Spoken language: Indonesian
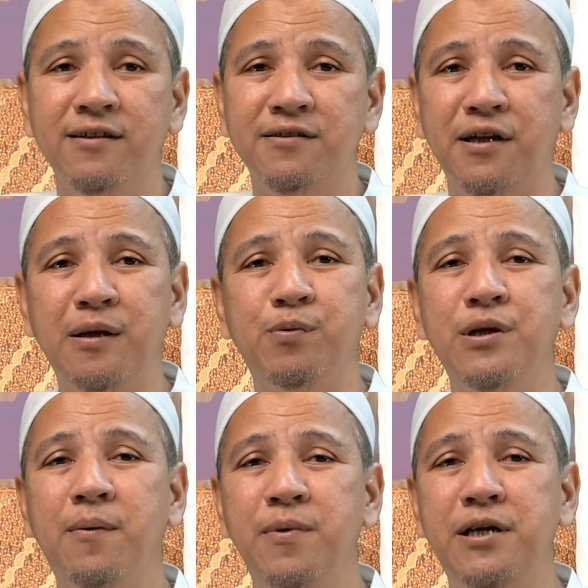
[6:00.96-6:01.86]
Jadi
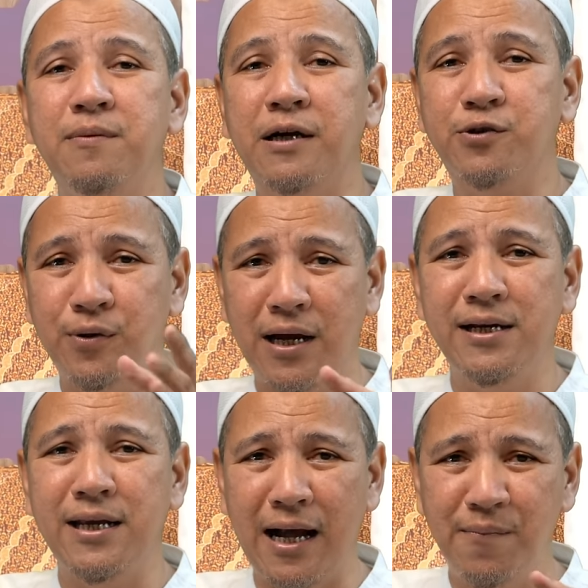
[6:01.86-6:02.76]
Bunyamin dimasukkan
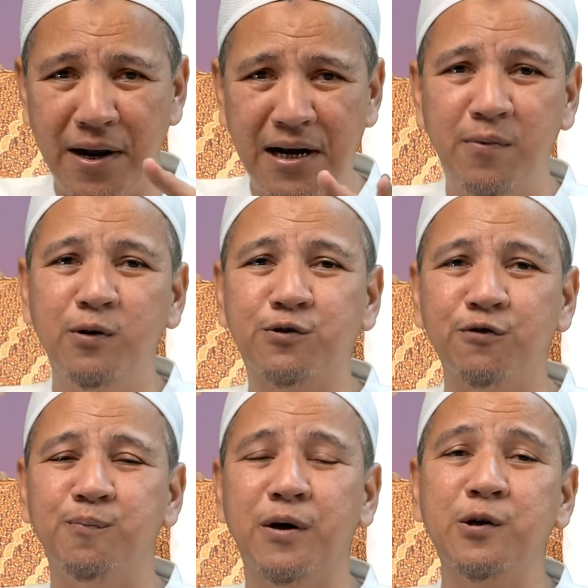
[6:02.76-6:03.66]
di kamar Nabi
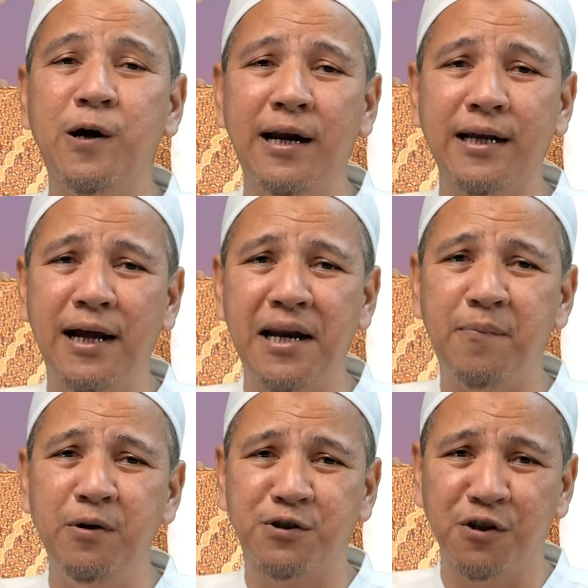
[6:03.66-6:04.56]
Yusuf berdua dengan
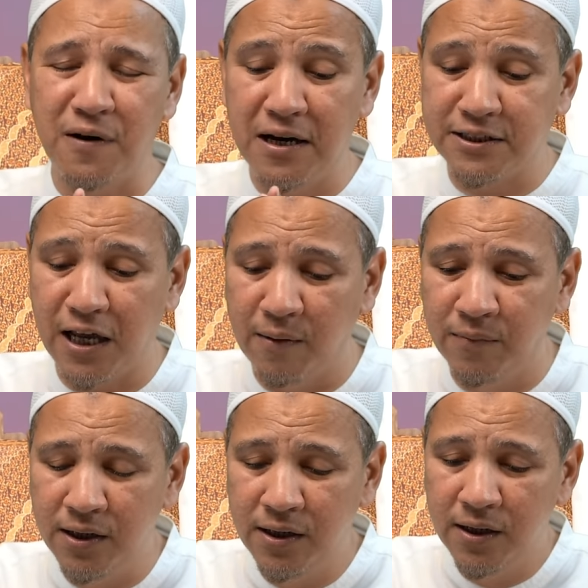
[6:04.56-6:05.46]
Nabi Yusuf
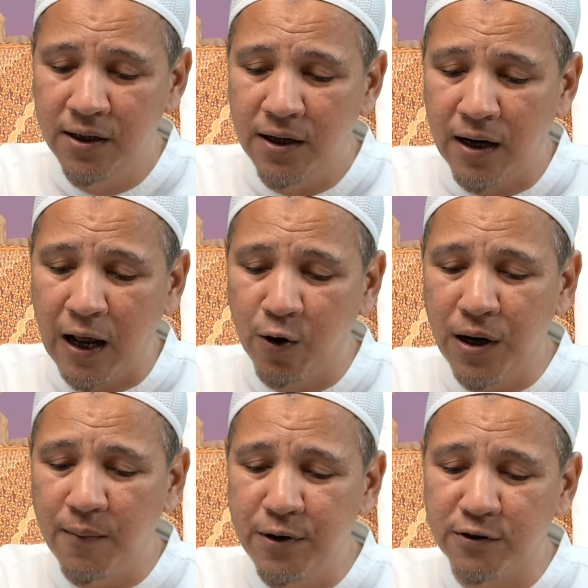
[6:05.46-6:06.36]
alaihissalam. Lalu
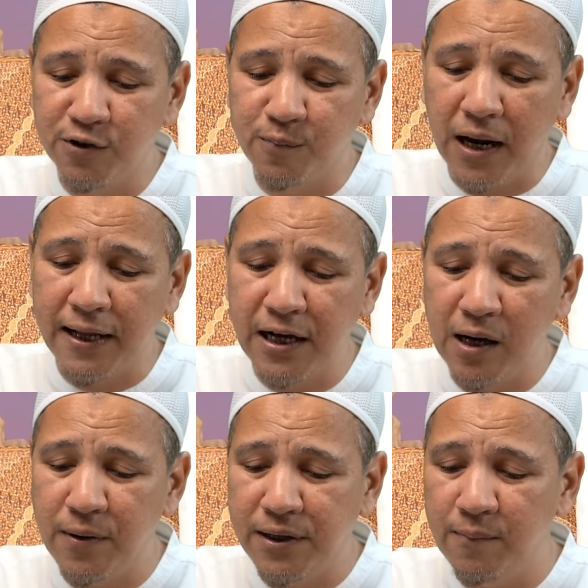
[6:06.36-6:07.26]
Nabi Yusuf berkata
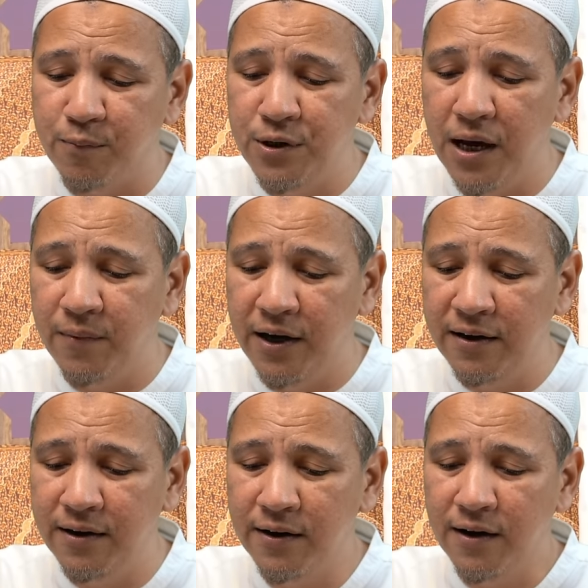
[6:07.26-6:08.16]
kepada
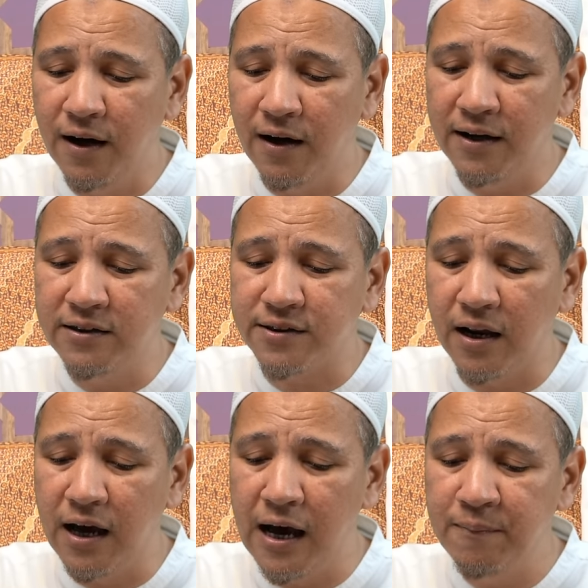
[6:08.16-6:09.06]
Bunyamin
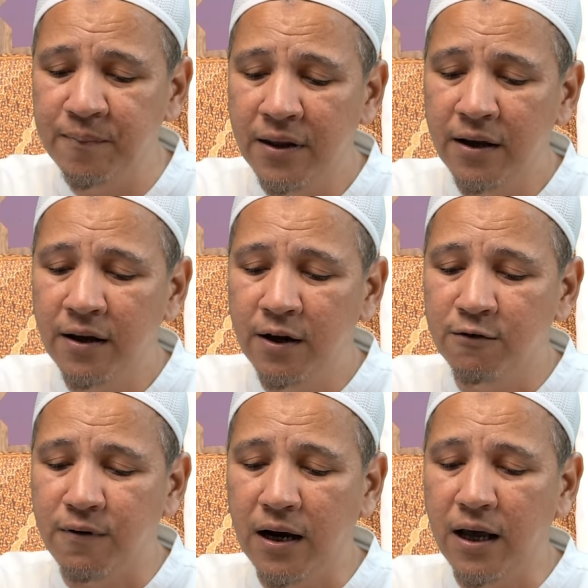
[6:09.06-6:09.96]
alaihissalam,
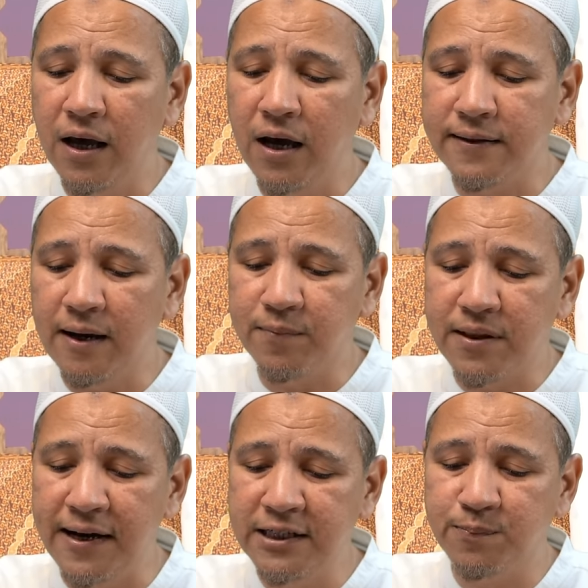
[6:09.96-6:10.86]
"Fala
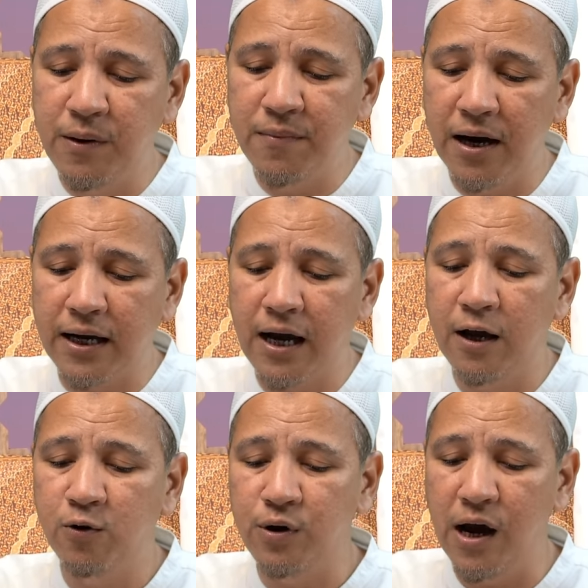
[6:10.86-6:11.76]
tabta'is bima
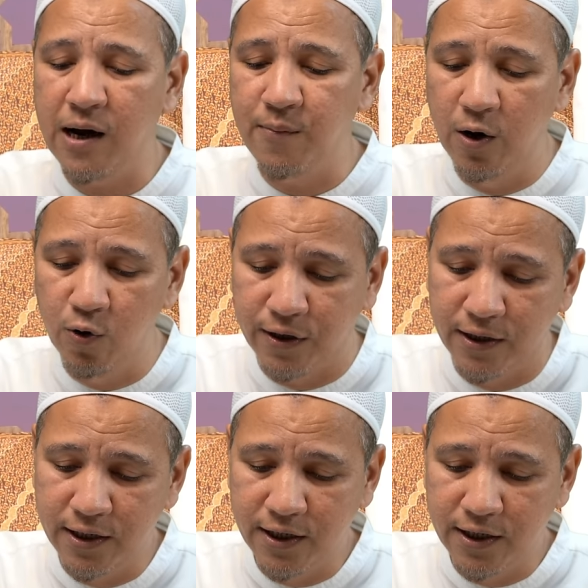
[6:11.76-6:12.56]
kanu ya'malun." Ya